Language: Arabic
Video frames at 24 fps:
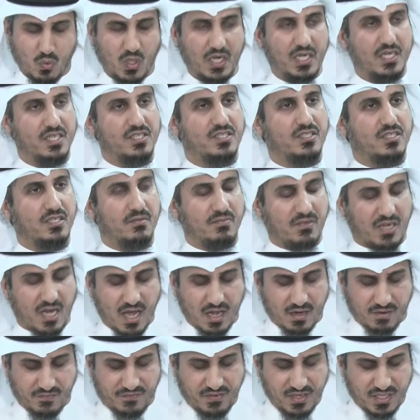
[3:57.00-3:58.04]

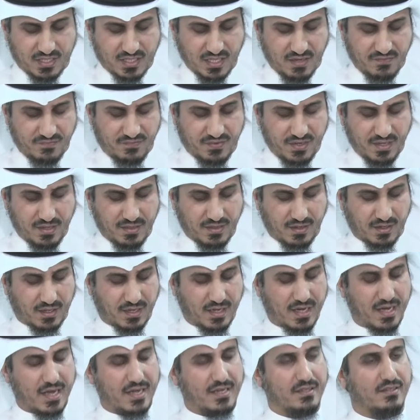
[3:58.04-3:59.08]
والاستمرار في تنفيذ
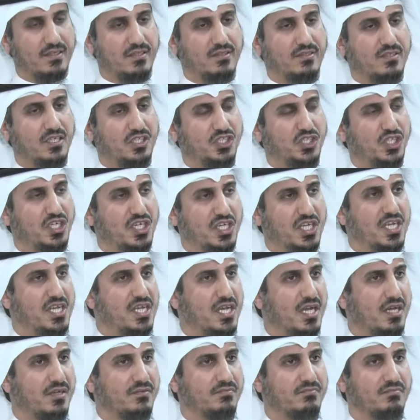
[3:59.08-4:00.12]
الخارطة
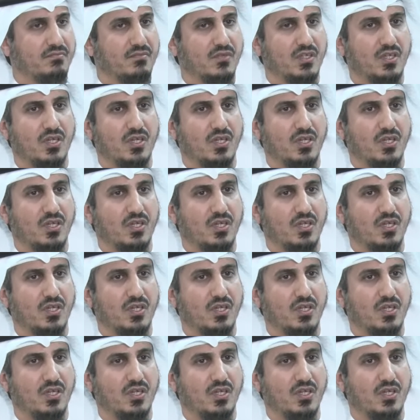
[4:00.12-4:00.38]
التشريعية